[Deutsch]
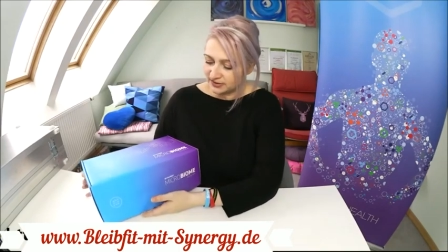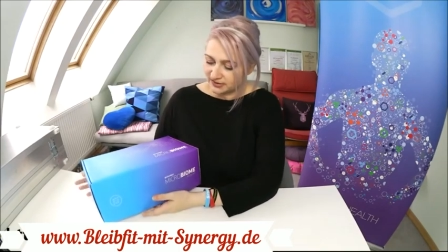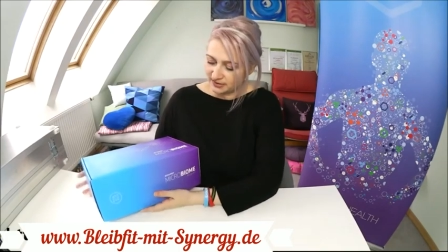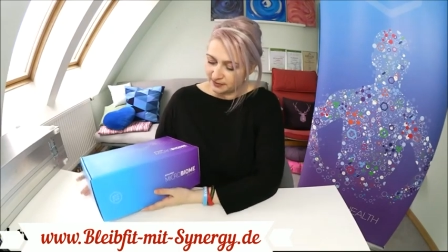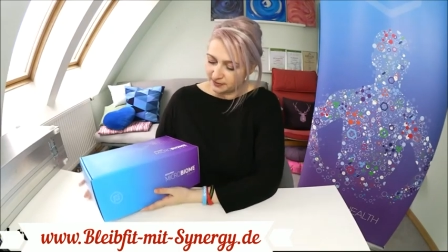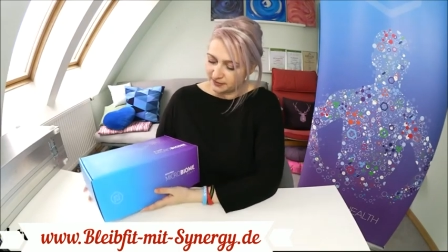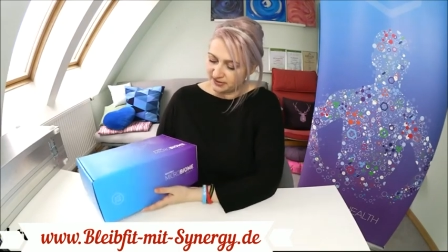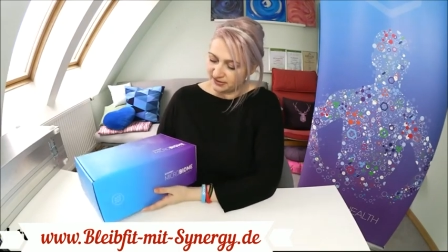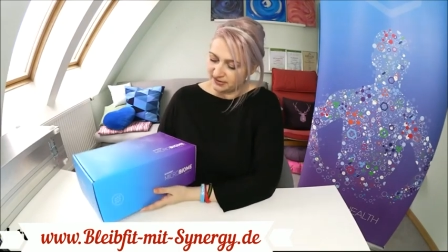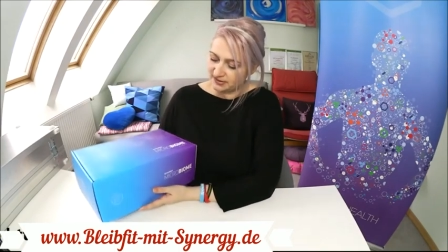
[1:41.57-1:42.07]
Es
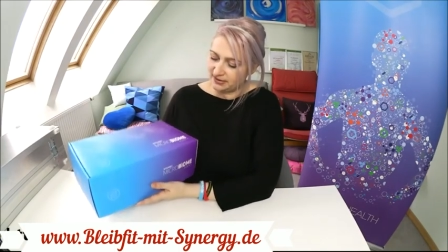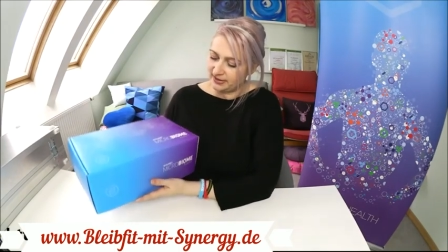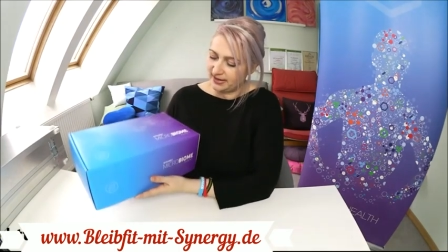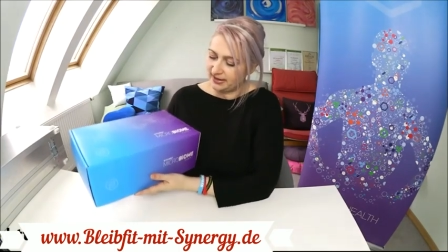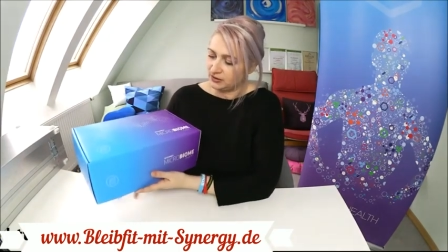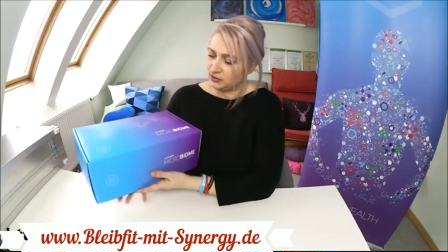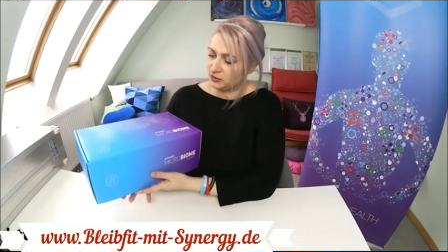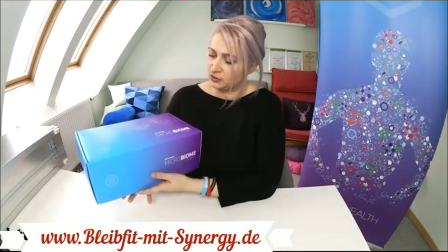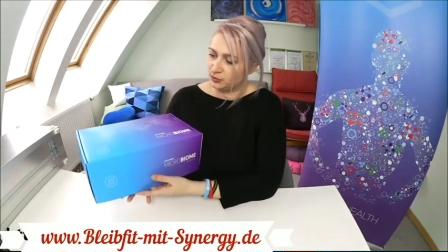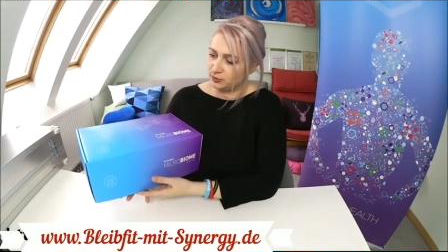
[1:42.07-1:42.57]
gibt diese
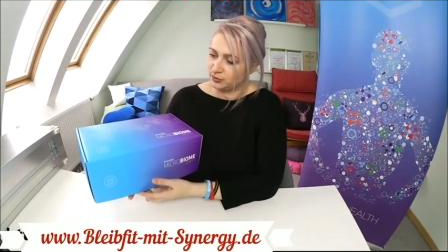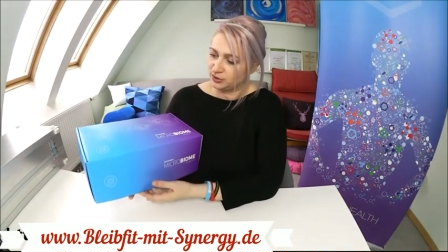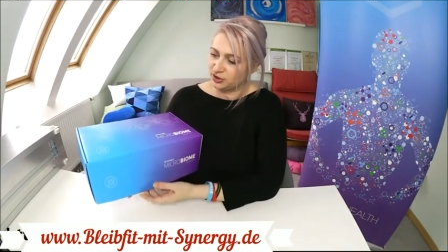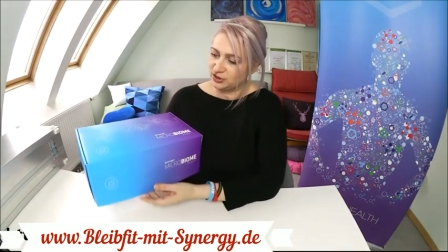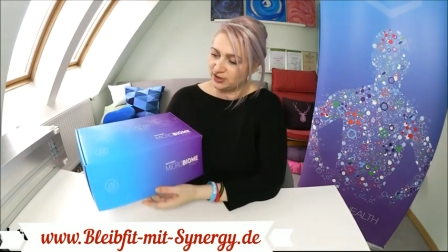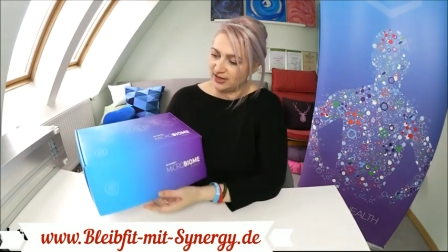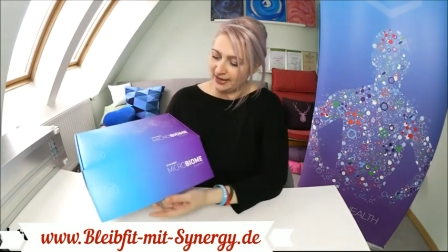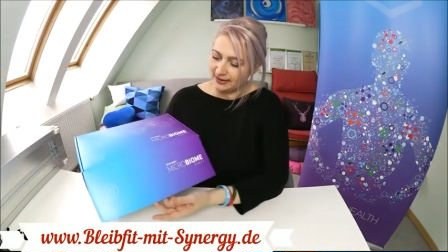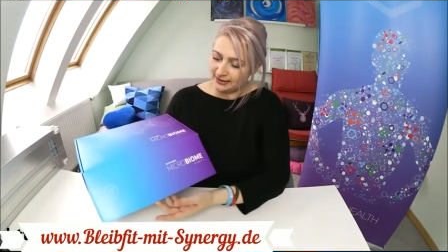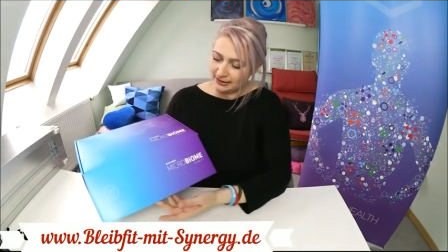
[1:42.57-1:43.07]
nette, hübsche
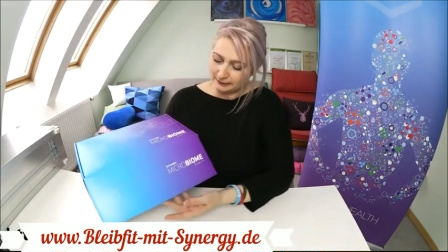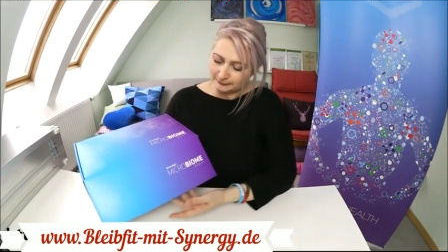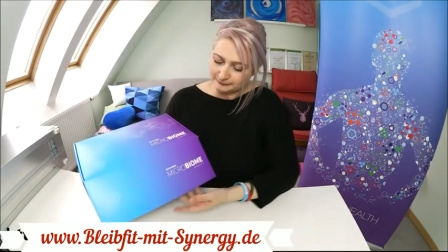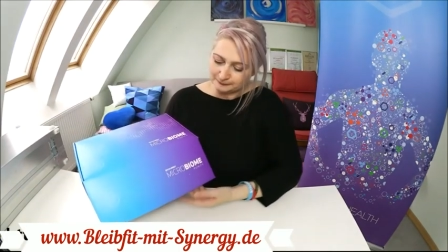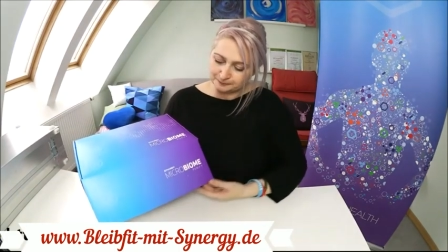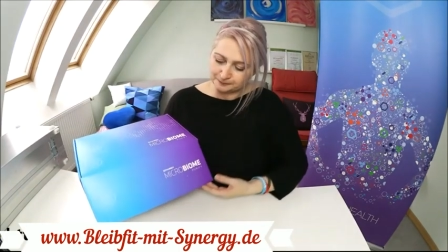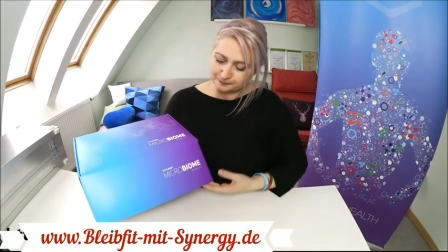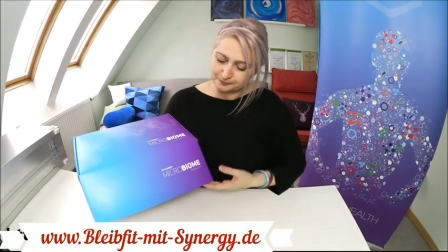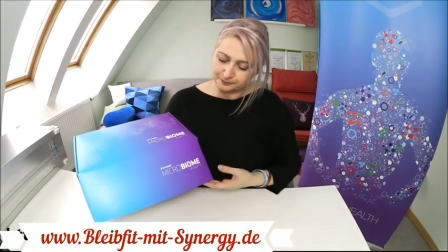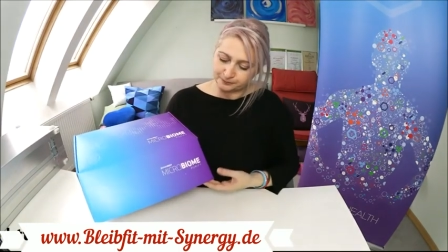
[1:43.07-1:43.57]
Schachtel.
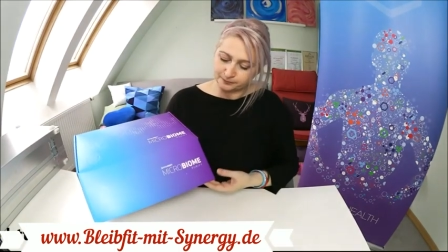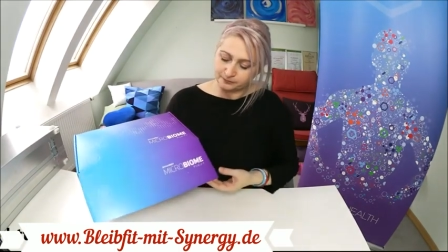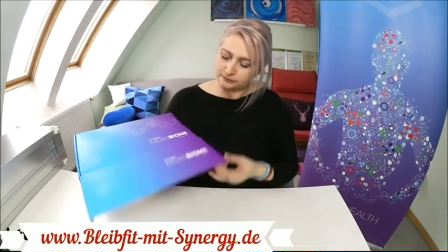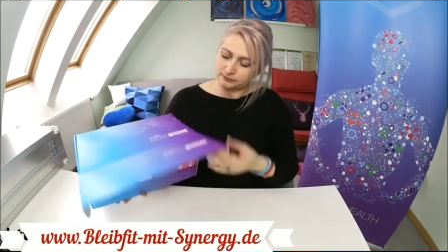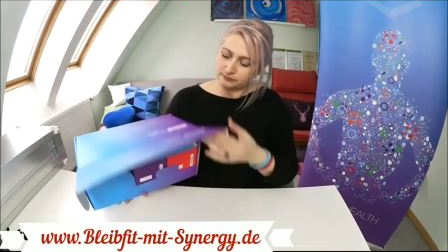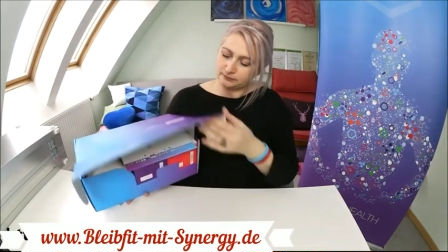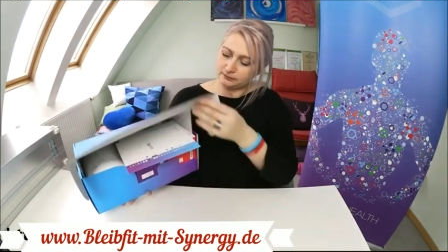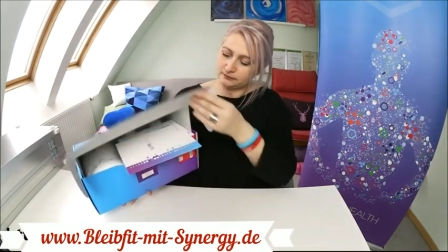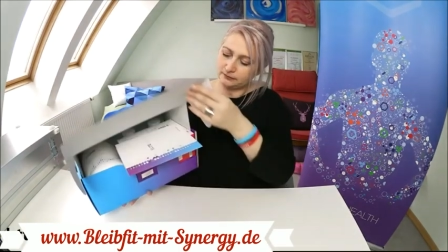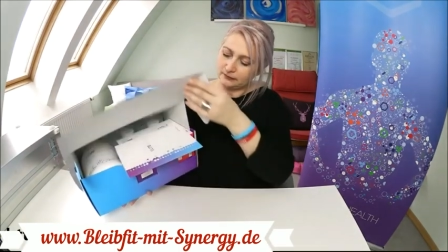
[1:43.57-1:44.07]

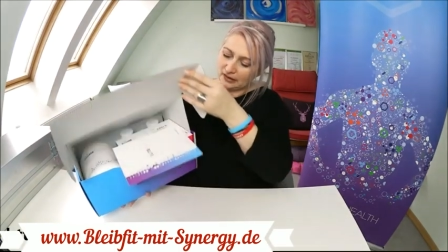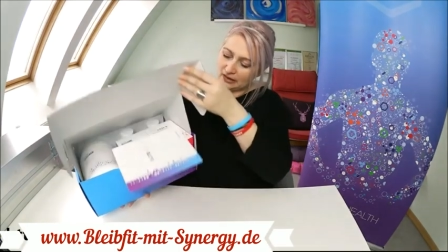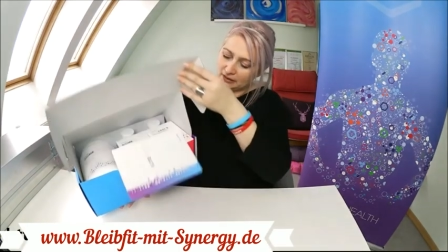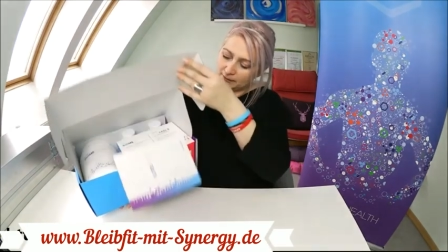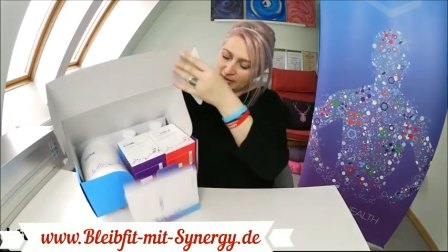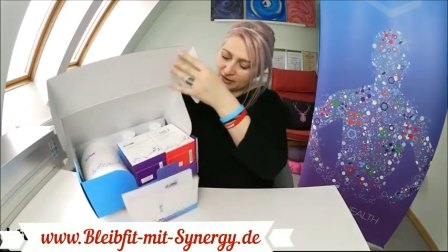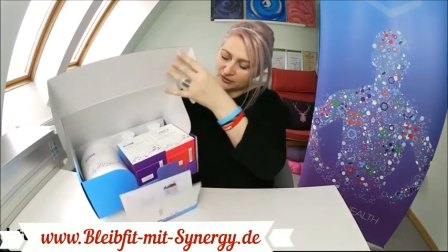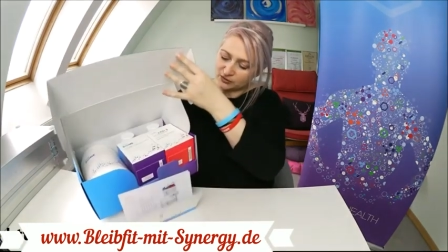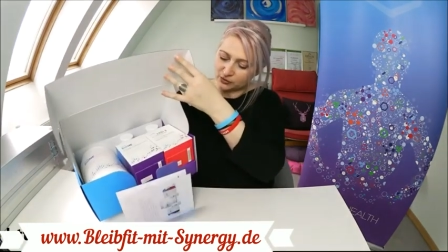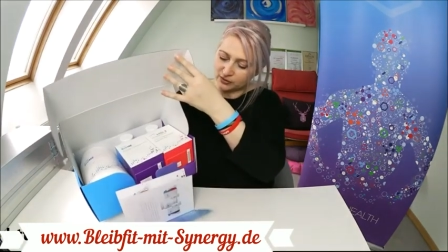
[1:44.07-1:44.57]

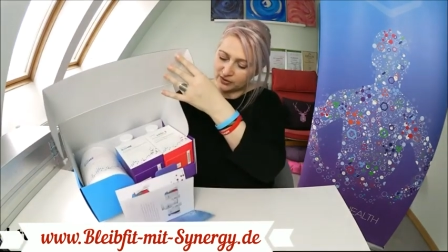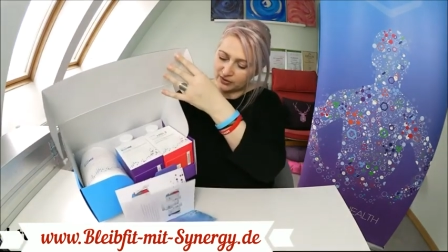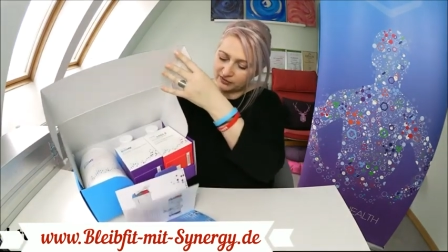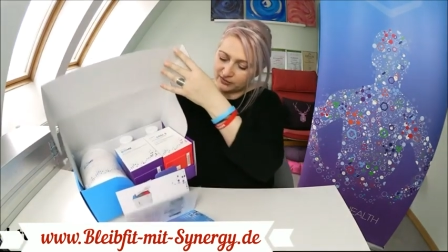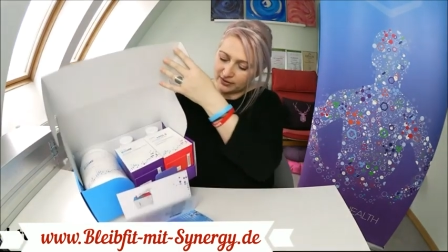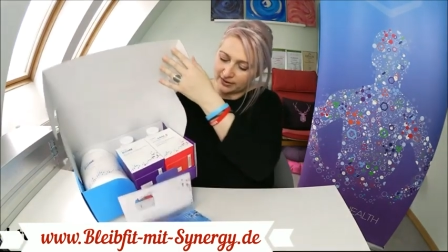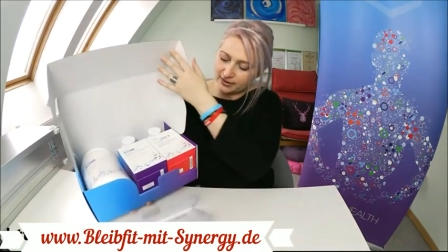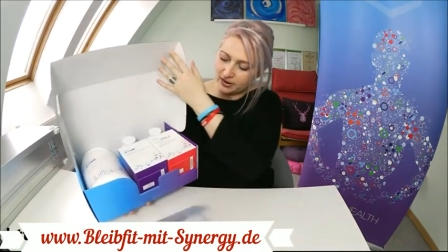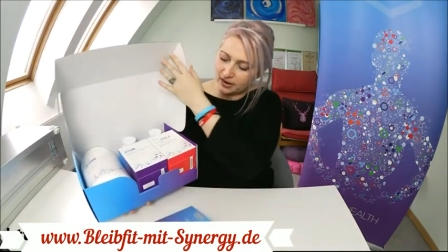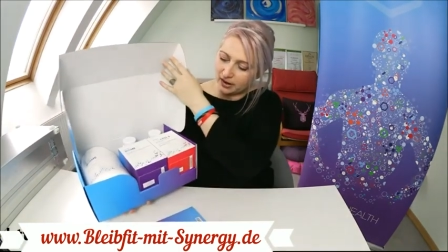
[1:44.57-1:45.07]
Machst du hier
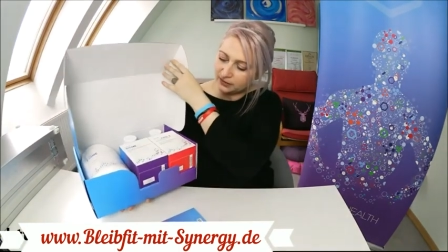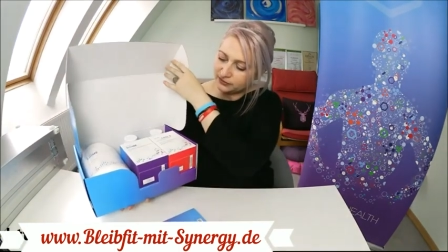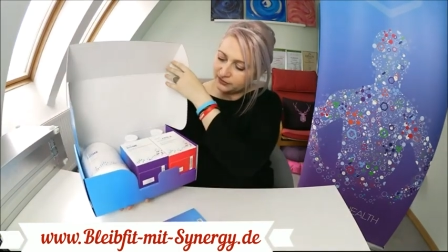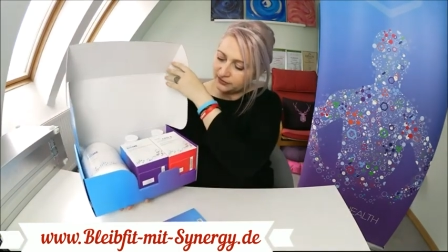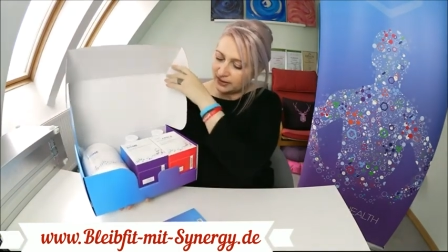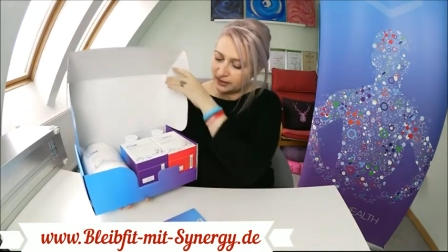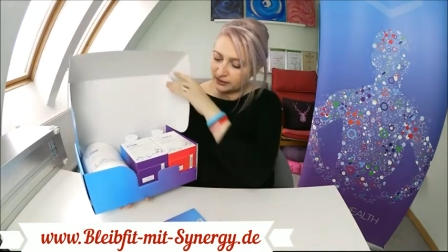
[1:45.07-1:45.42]
vorne auf,